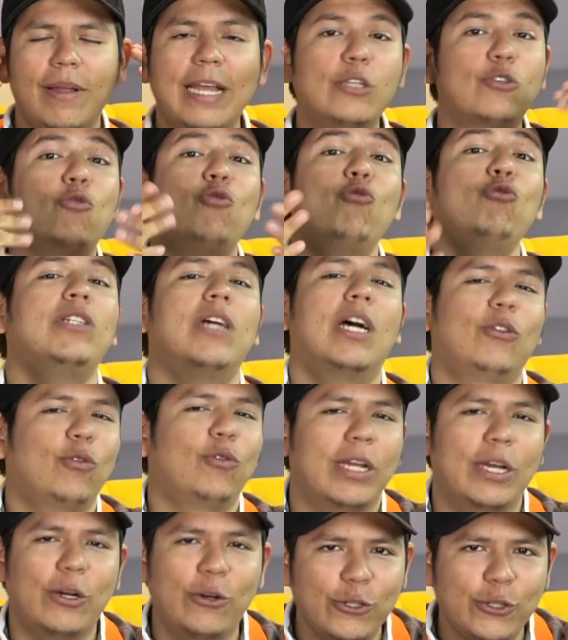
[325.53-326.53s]
escucha a
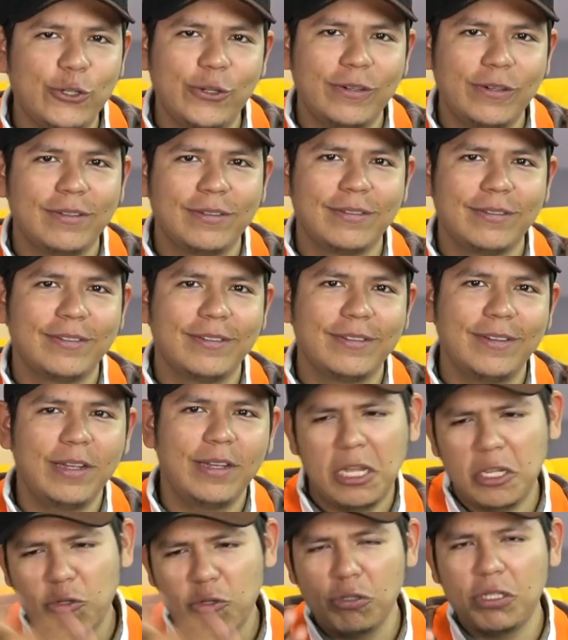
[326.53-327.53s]
tu negocio,
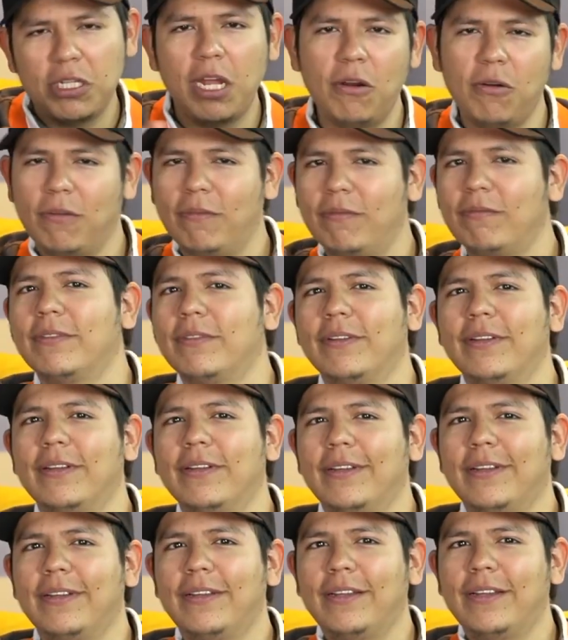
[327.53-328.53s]
escúchalo.
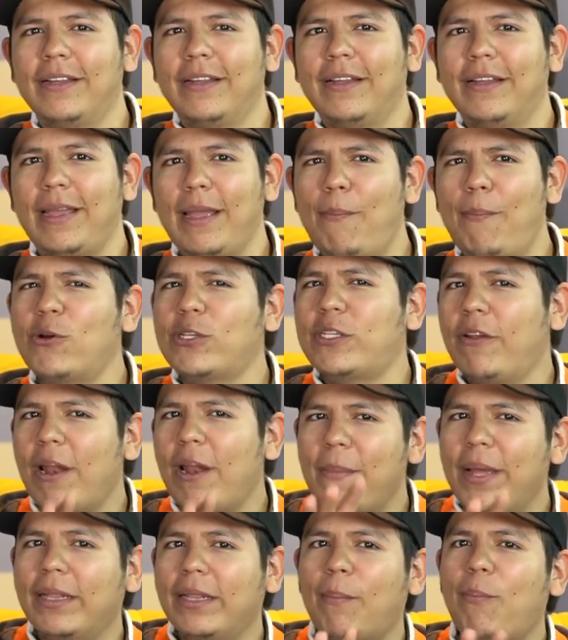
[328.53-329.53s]
Y
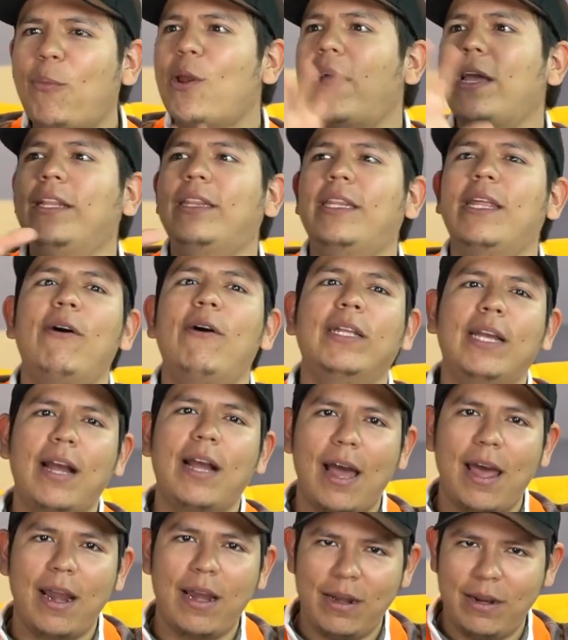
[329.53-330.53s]
posiblemente por ahí te va a
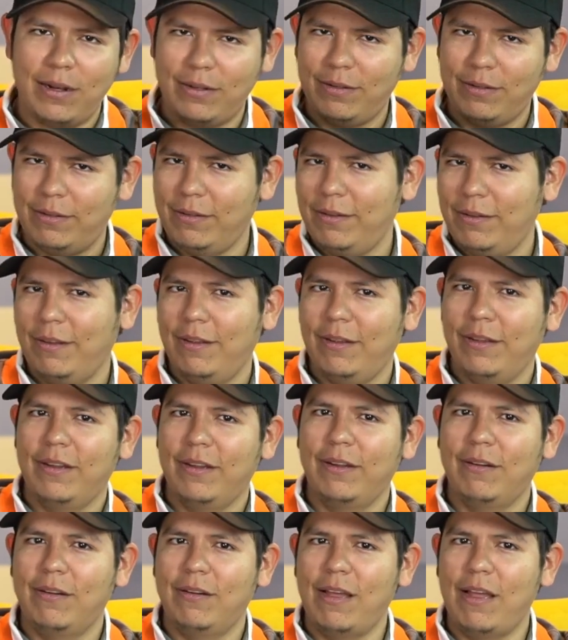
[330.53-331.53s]
llegar
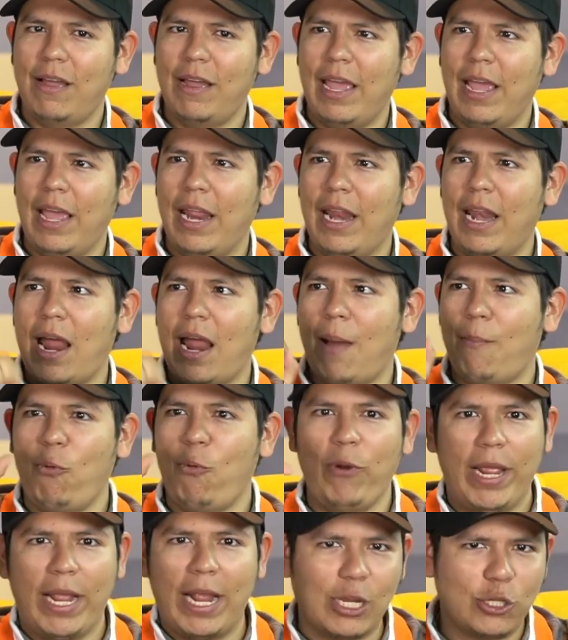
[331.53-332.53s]
eh, la
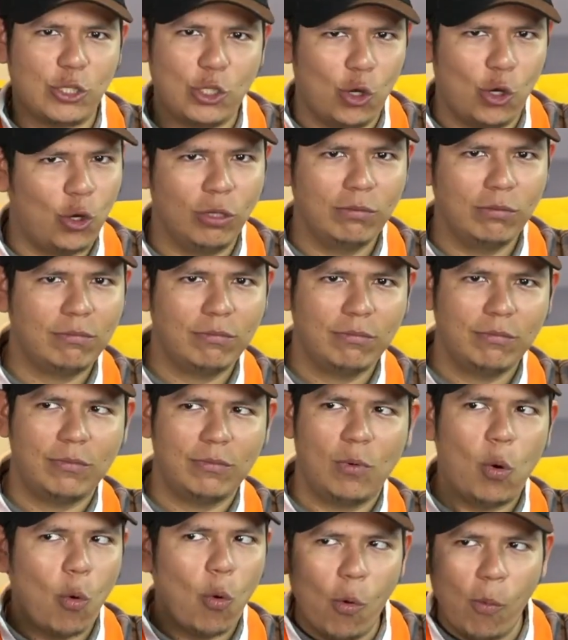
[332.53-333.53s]
publicación
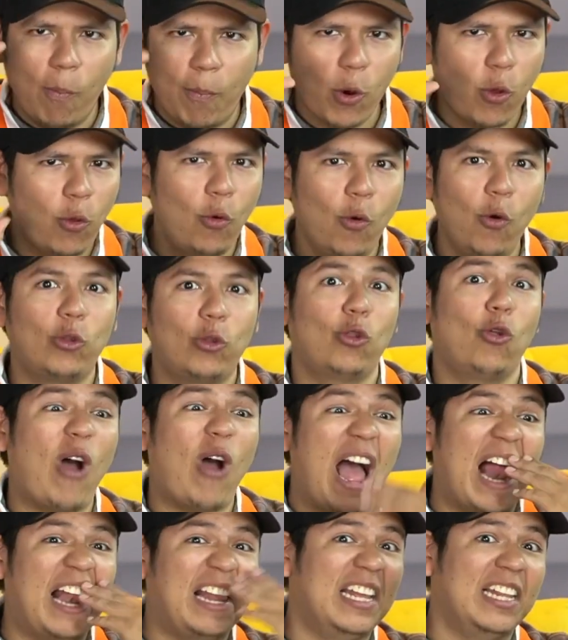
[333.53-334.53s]
un
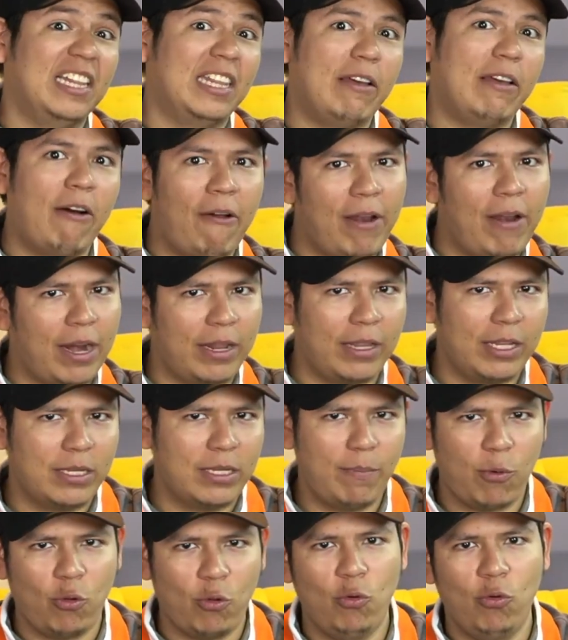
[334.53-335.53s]
producto, alguien te va a hablar de
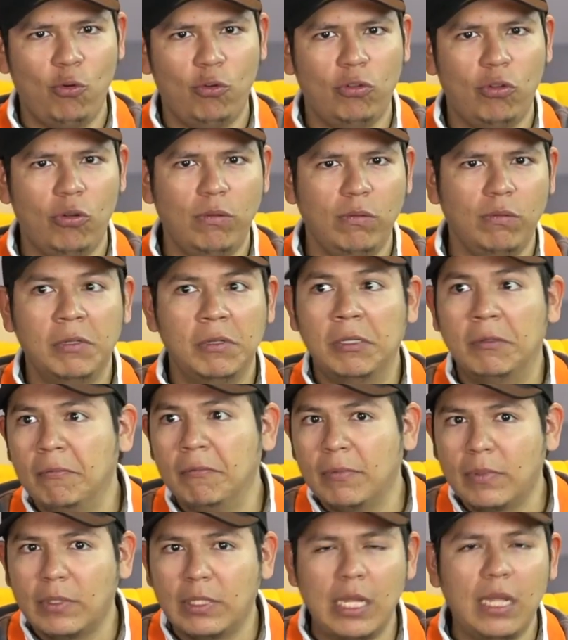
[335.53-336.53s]
ese producto,
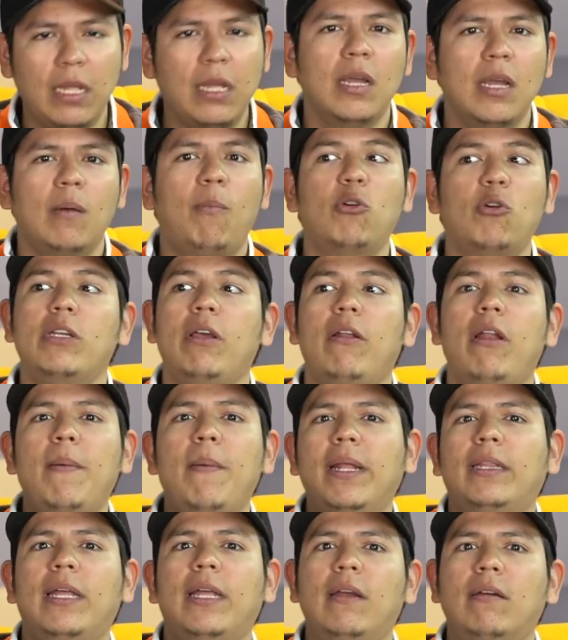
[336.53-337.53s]
¿sí?
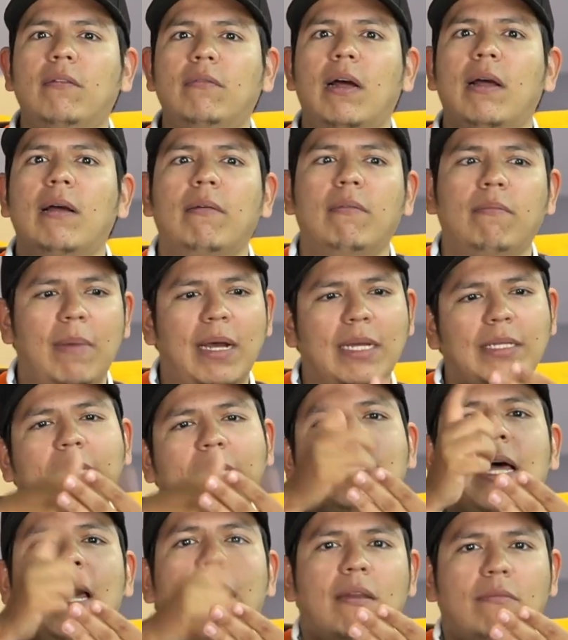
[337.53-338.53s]
Posiblemente vas
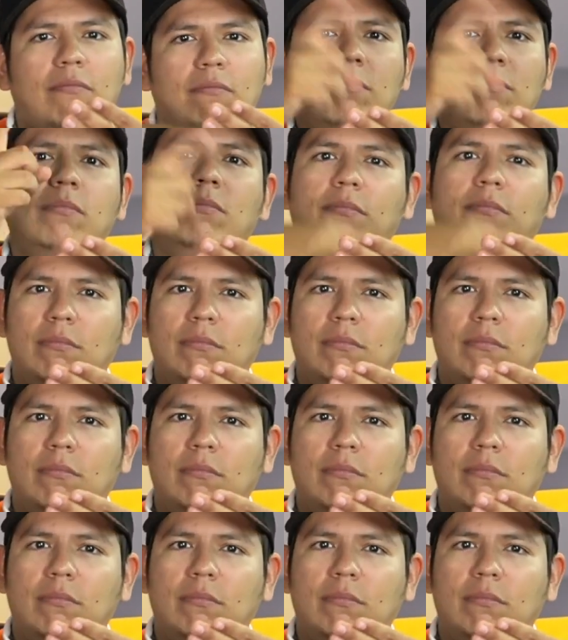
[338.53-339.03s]
a estar